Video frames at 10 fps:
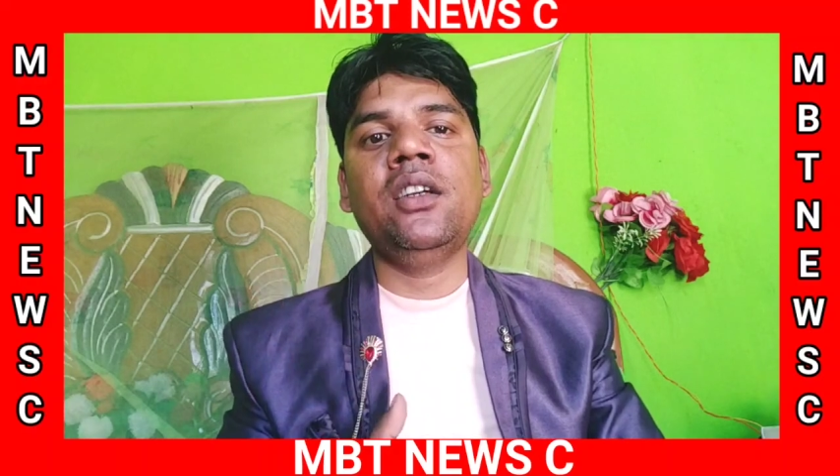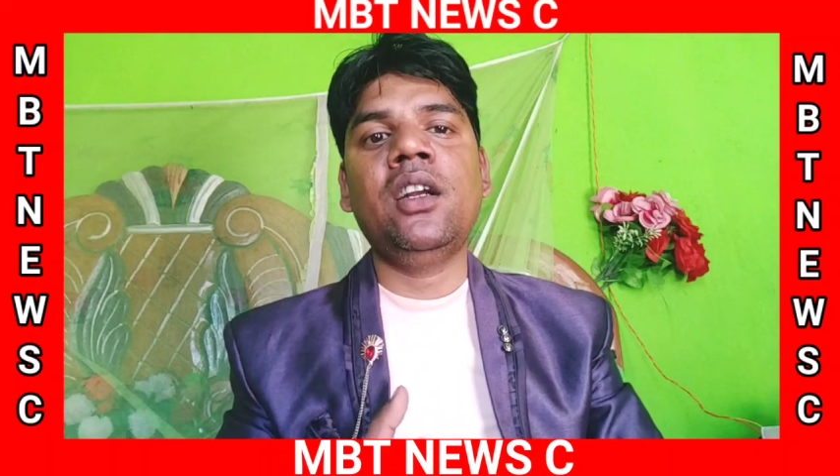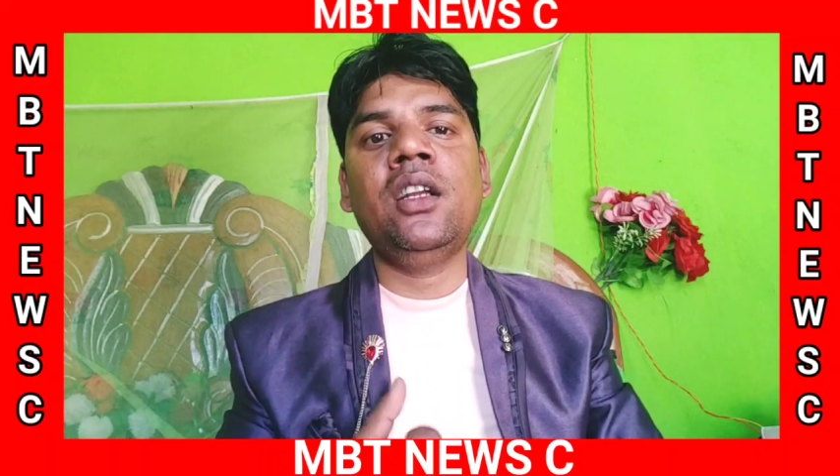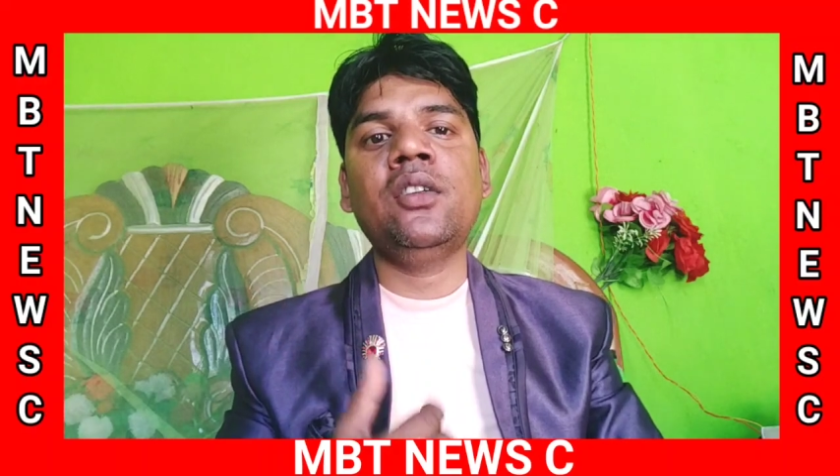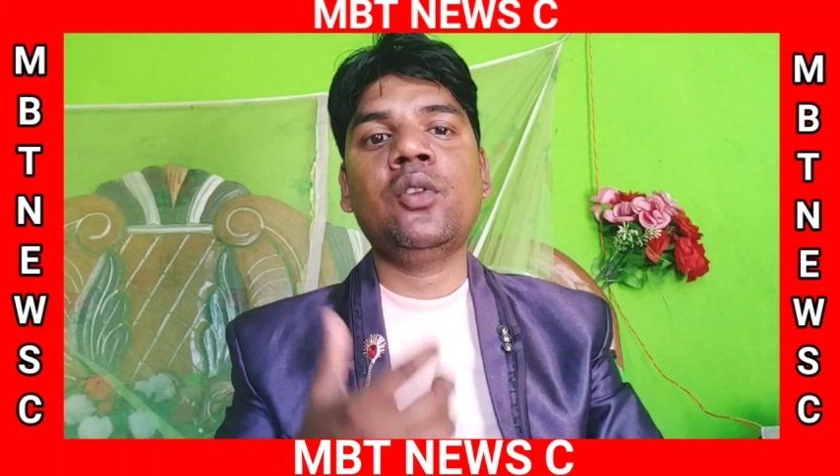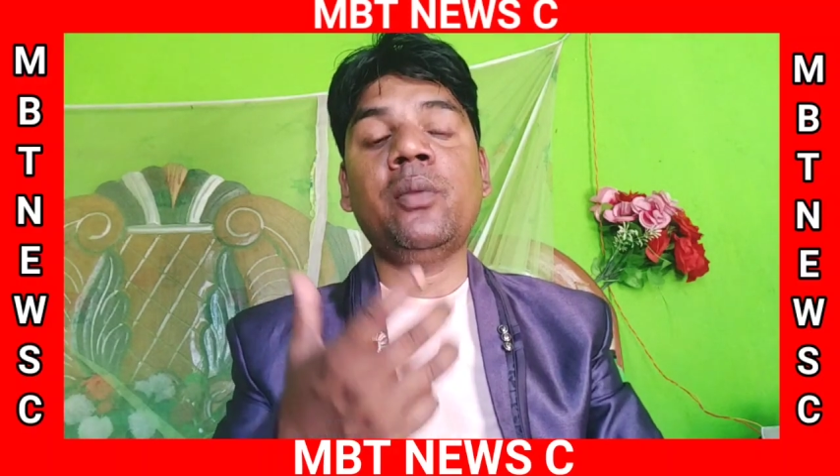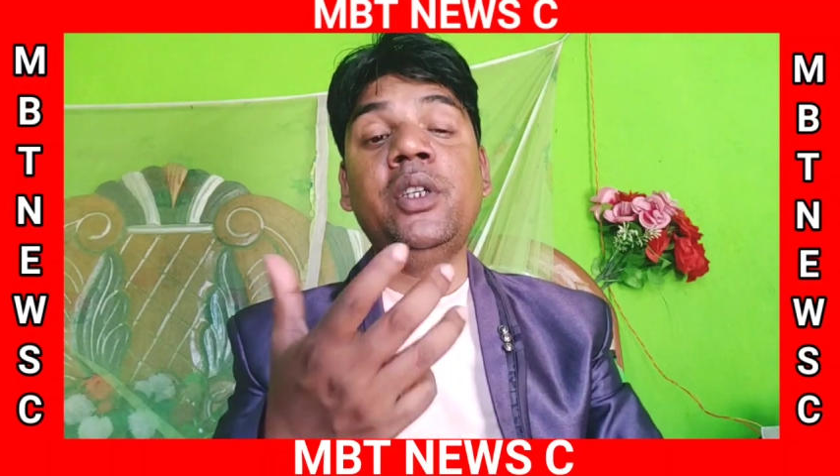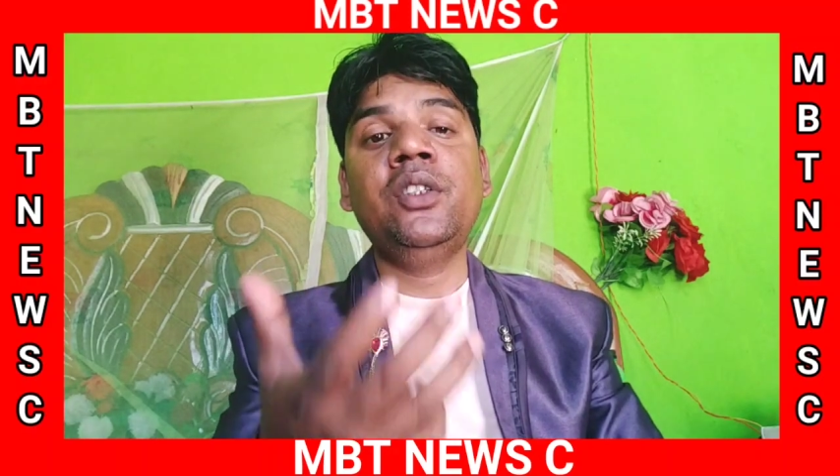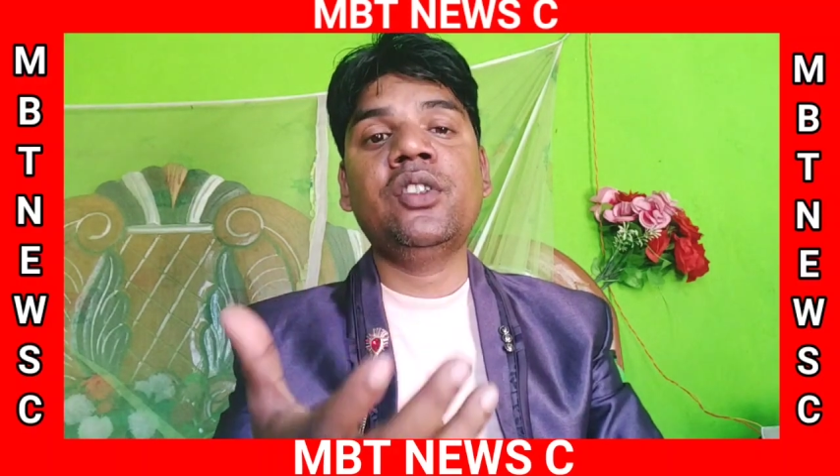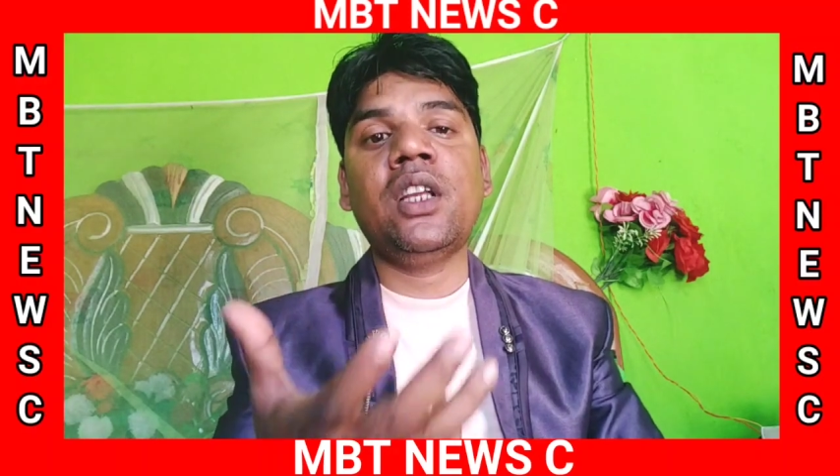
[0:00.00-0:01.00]
ही अलग
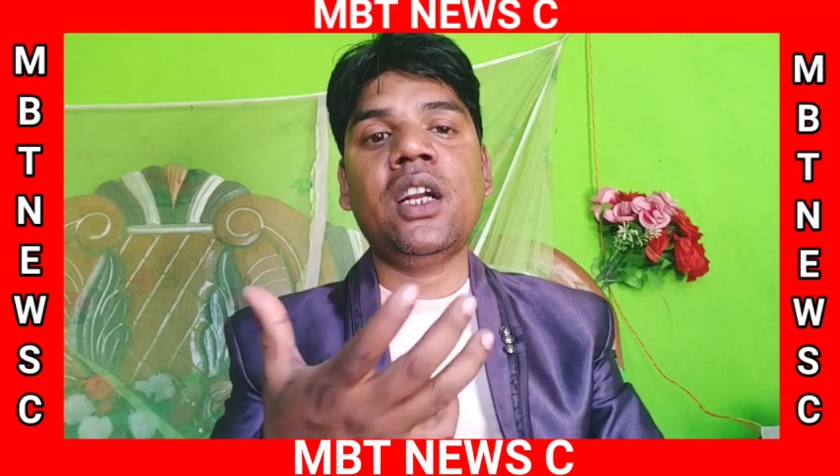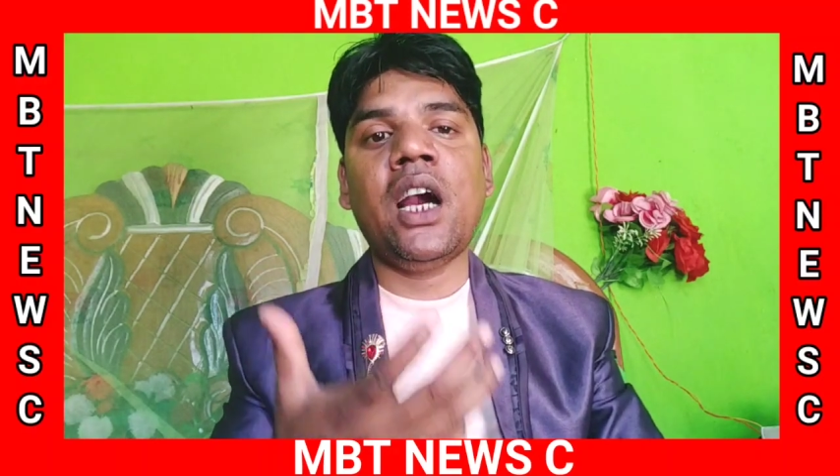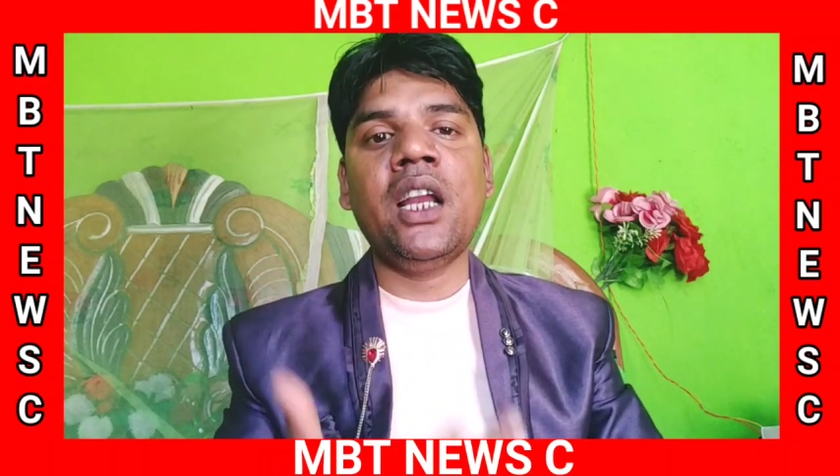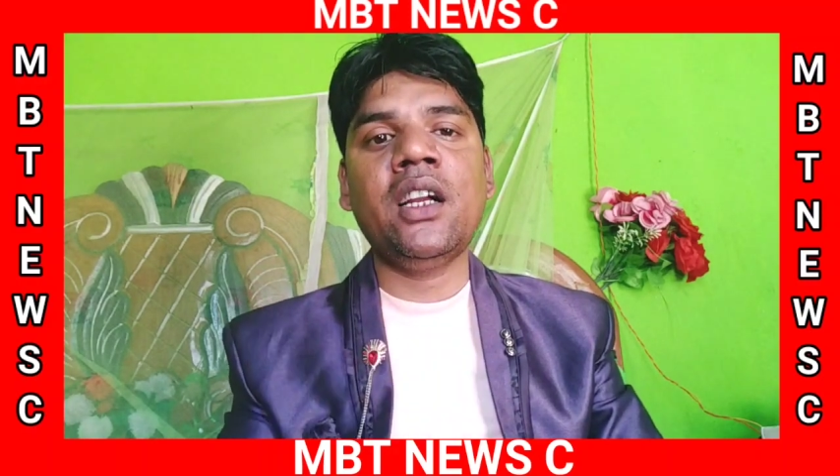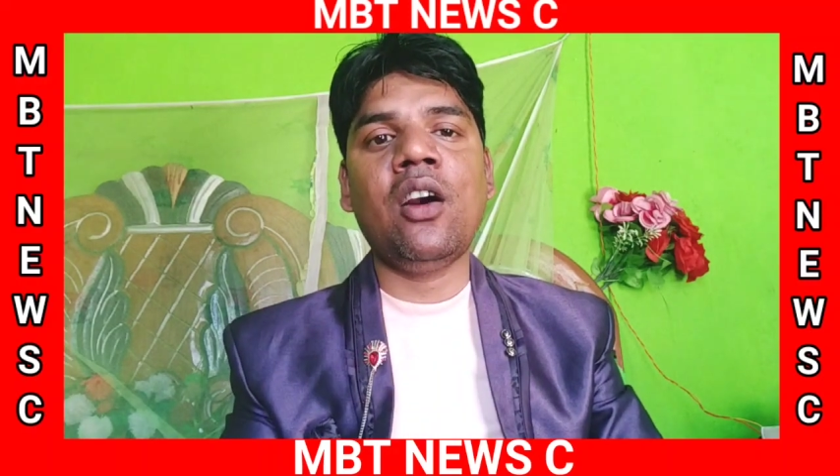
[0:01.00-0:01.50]
कभी सरकार